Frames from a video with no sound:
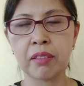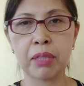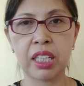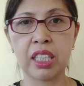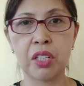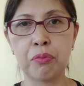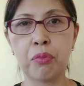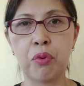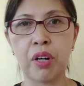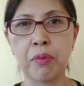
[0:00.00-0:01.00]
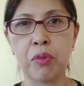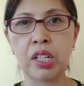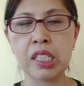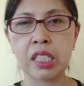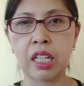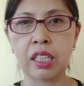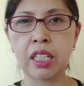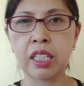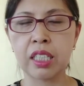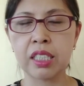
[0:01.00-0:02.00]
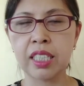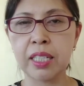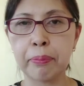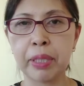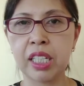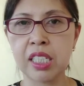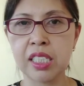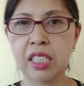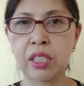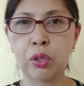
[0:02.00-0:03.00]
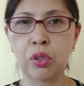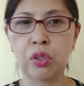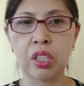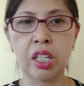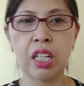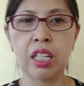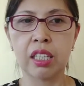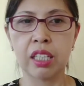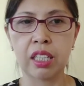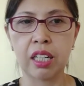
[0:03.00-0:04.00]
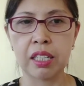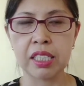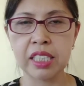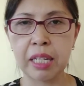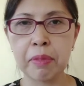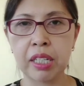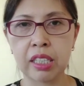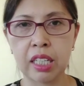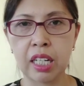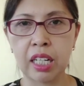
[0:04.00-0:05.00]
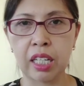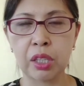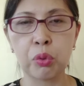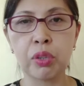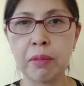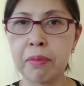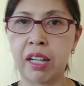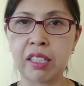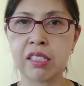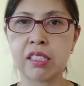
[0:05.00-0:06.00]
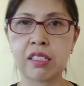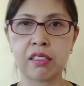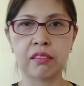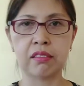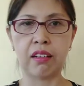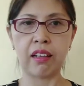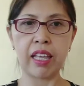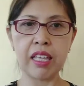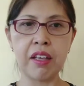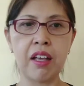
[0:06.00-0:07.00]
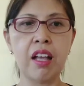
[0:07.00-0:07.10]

maganda yung buhay mo kasi talaga naghigpit ka ng sinturon, nag-save ka talaga to the max. Okay?